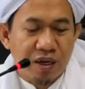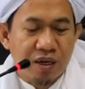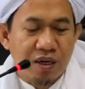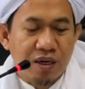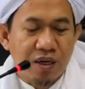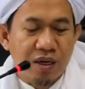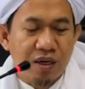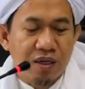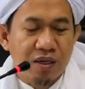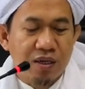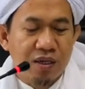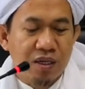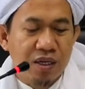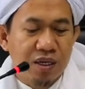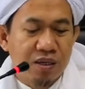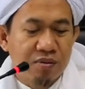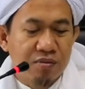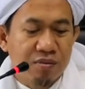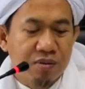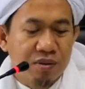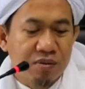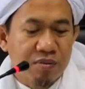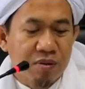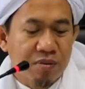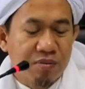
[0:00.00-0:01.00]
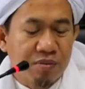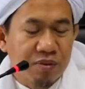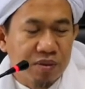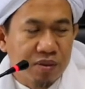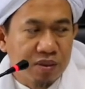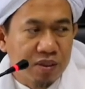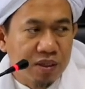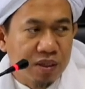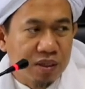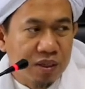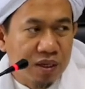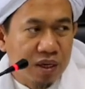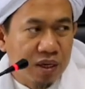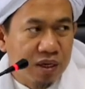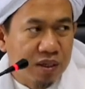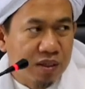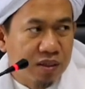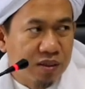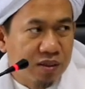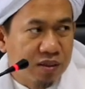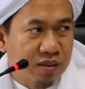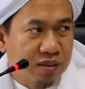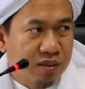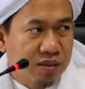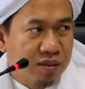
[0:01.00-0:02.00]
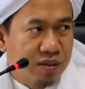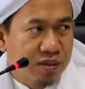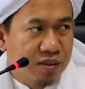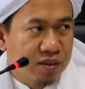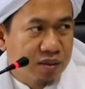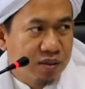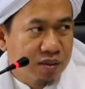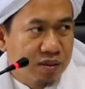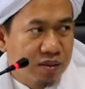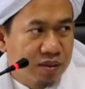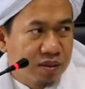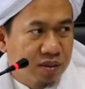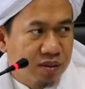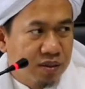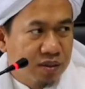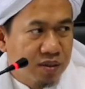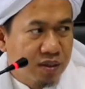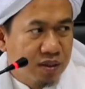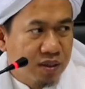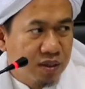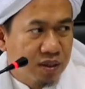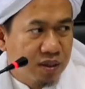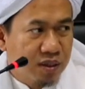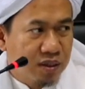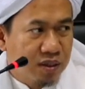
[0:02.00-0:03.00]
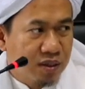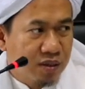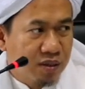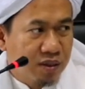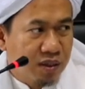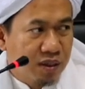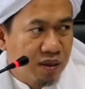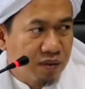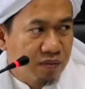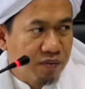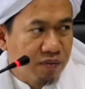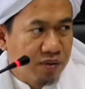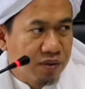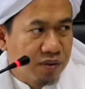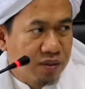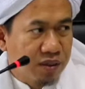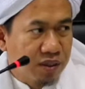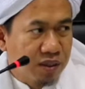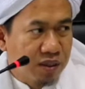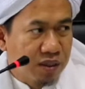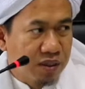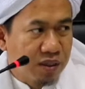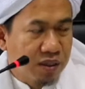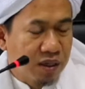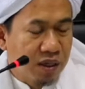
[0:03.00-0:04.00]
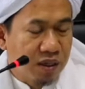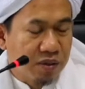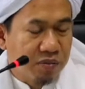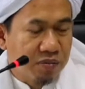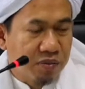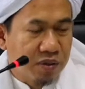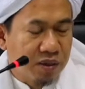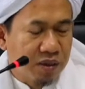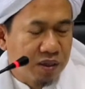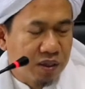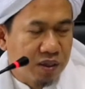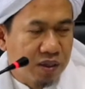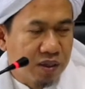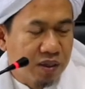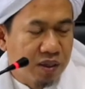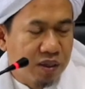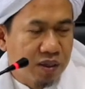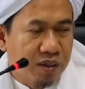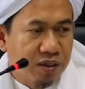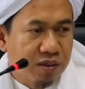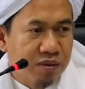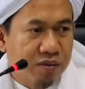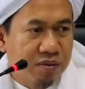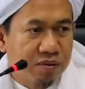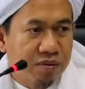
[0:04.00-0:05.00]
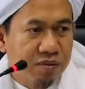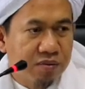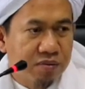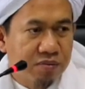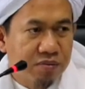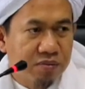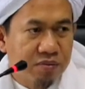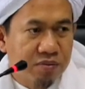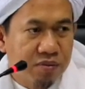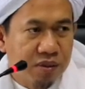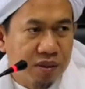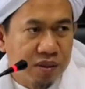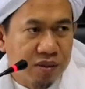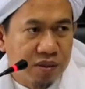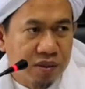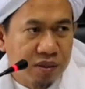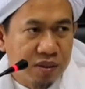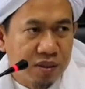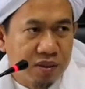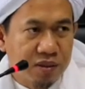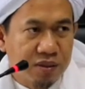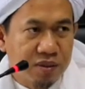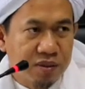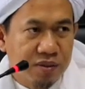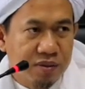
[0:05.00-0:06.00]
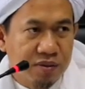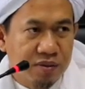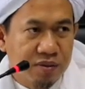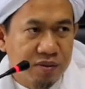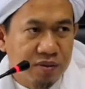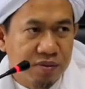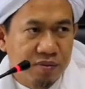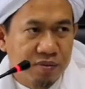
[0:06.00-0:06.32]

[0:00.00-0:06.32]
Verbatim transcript: karena dia lebih mementingkan uh, yang fisik daripada yang batin